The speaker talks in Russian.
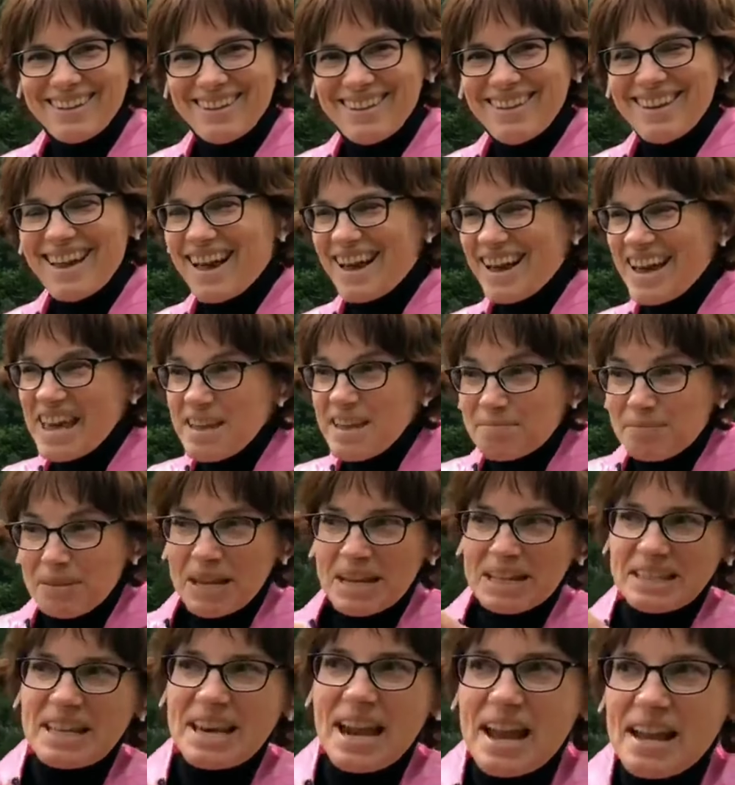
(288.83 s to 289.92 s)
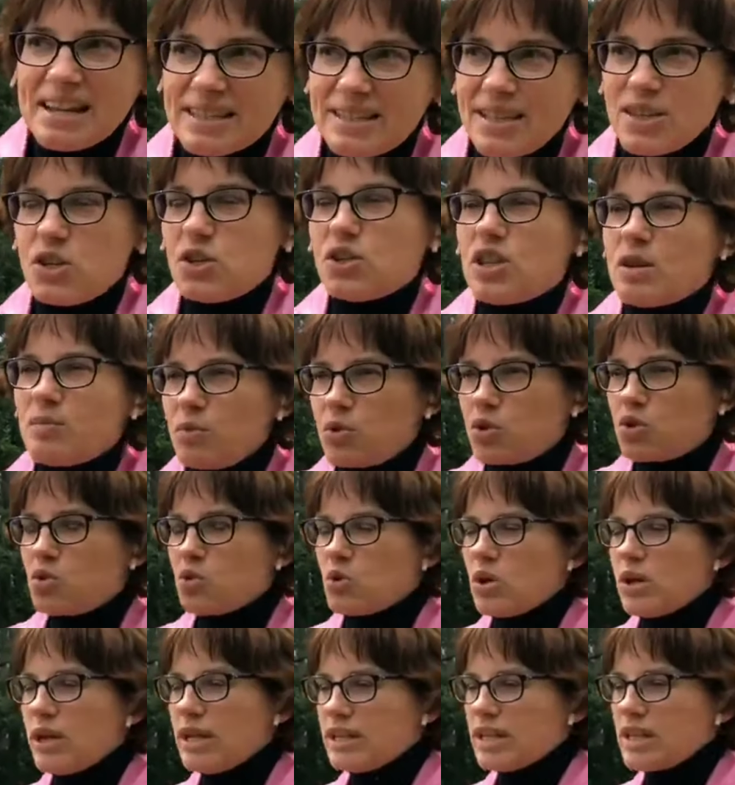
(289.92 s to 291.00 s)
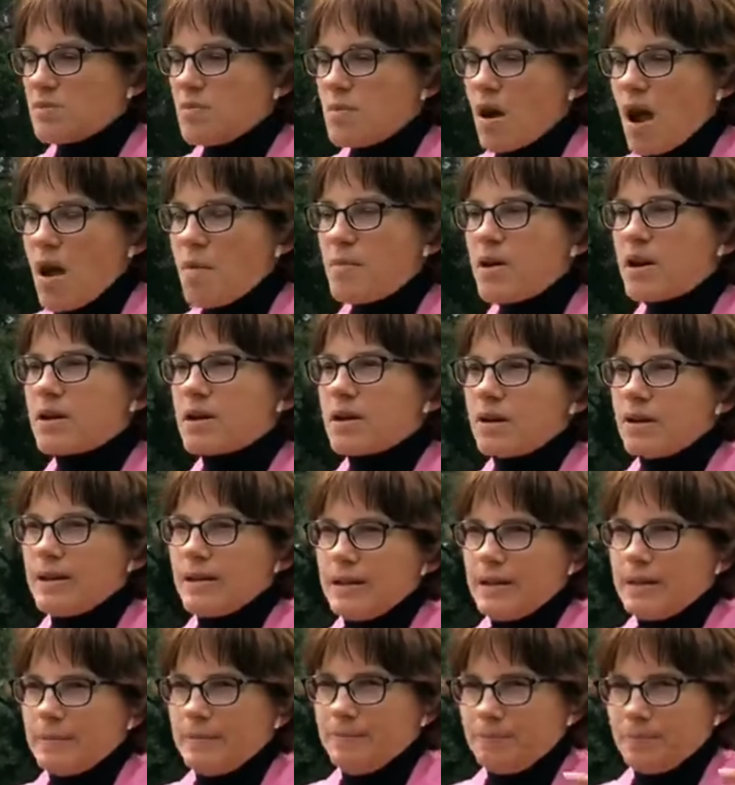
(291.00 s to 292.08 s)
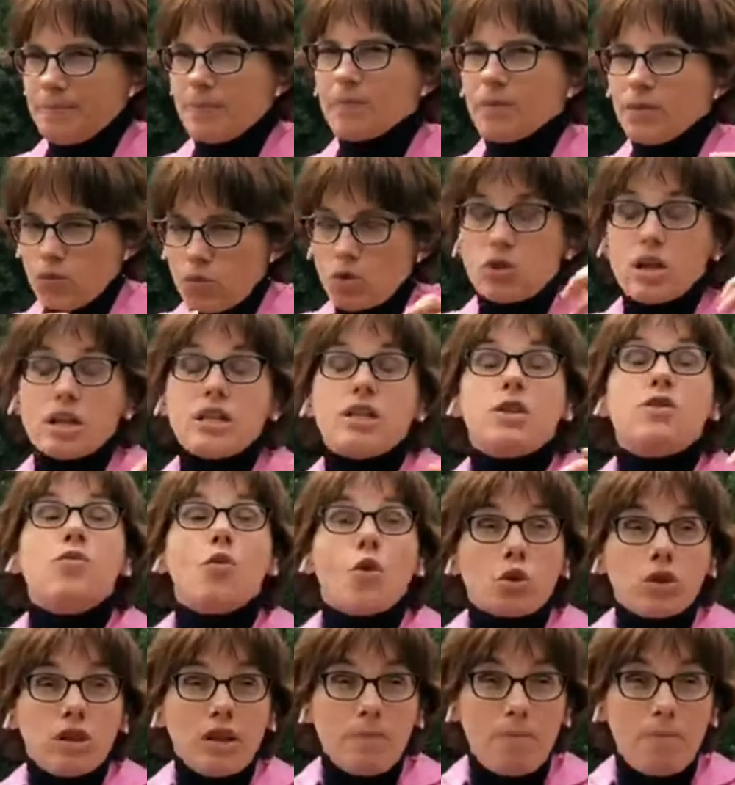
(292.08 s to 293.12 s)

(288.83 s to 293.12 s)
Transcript: Да, и благодаря, значит, тому, что этот мрамор, эм, то есть твердые